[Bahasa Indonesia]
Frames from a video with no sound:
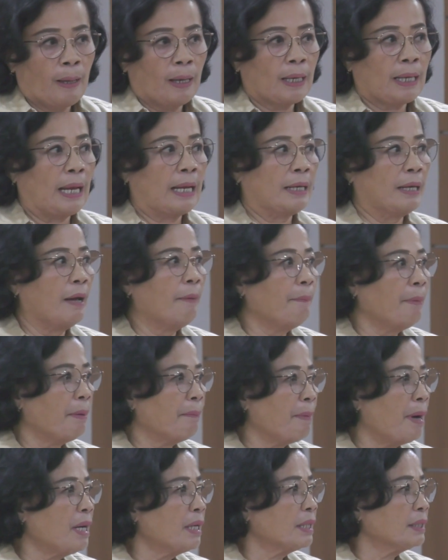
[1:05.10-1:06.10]
Karena
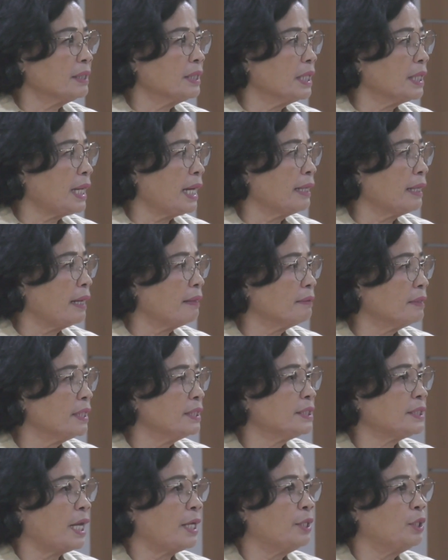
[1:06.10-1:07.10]
memang ketika nanti
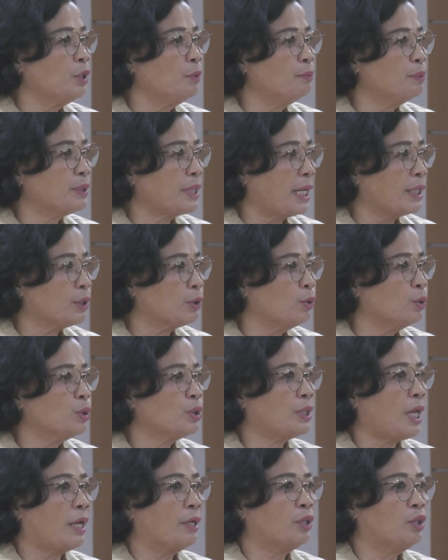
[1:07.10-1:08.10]
stadium 1,
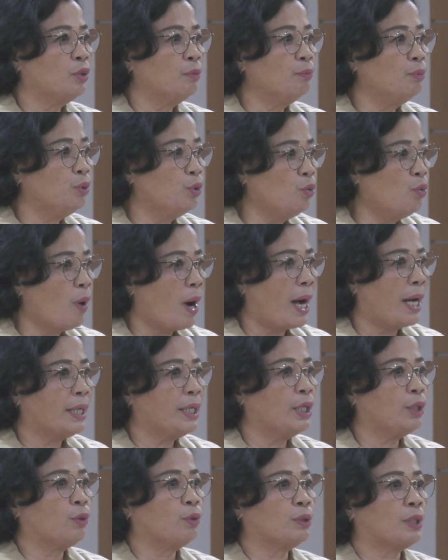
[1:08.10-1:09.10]
stadium
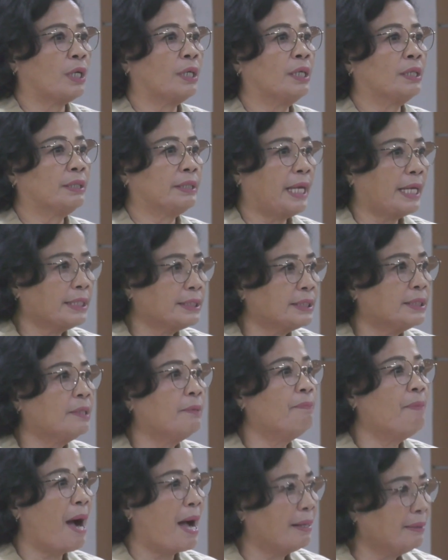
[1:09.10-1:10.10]
2 itu
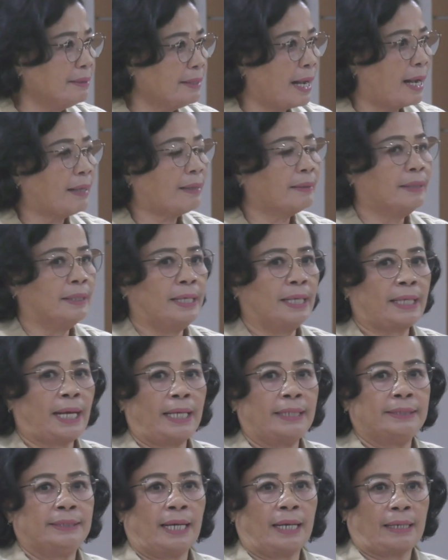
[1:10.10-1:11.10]
terdeteksi banyak di
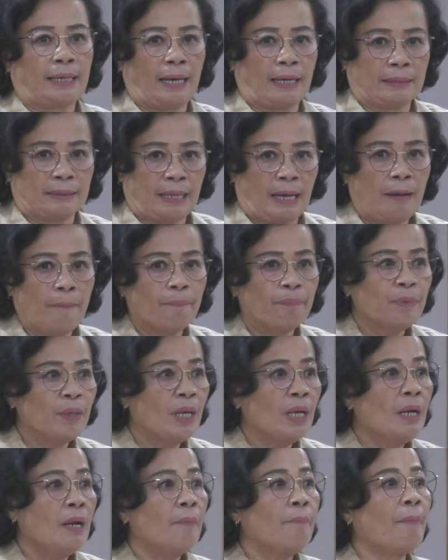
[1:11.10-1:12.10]
DKI Jakarta,
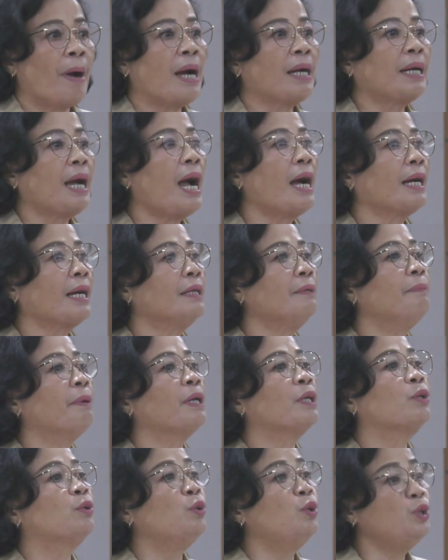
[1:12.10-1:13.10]
maka akan
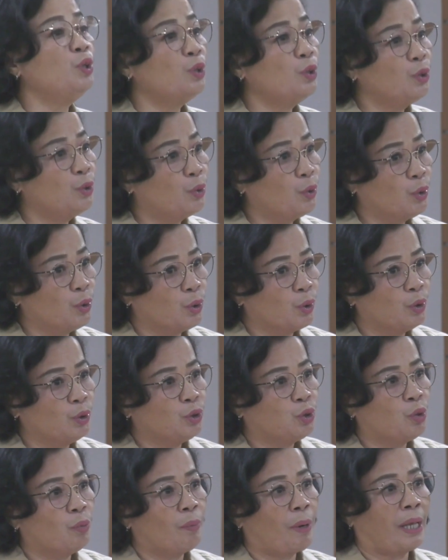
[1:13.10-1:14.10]
berduyun-duyun
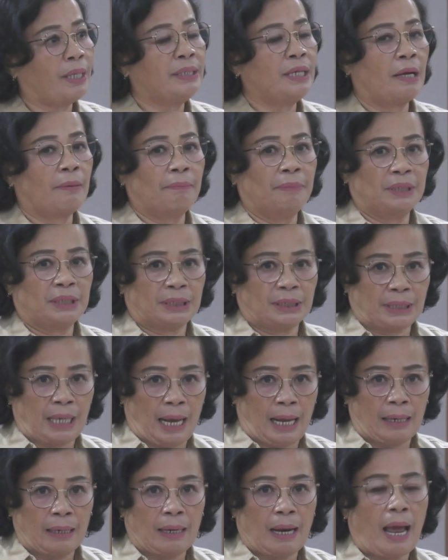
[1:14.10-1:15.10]
jumlah yang
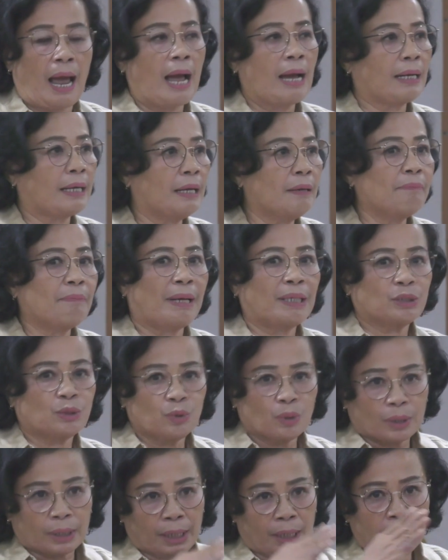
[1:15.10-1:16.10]
besar akan
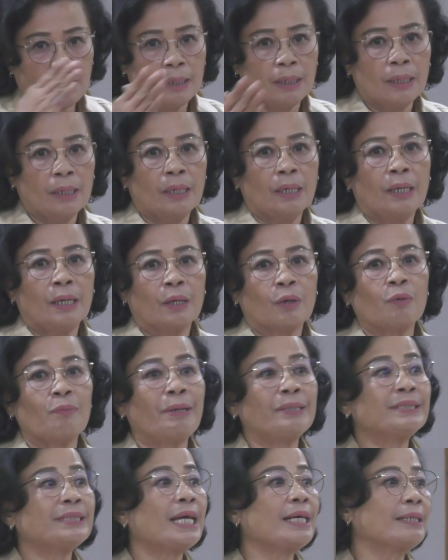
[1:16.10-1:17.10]
masuk ke
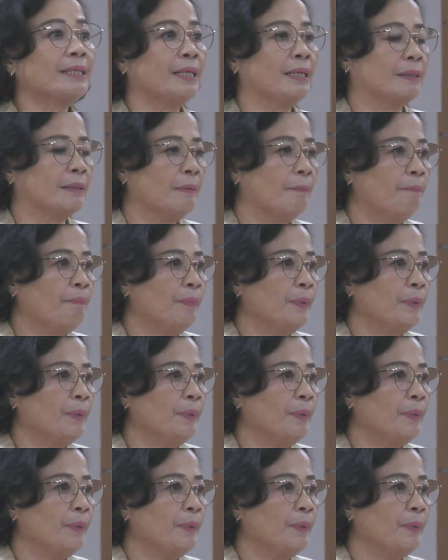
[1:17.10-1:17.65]
rumah sakit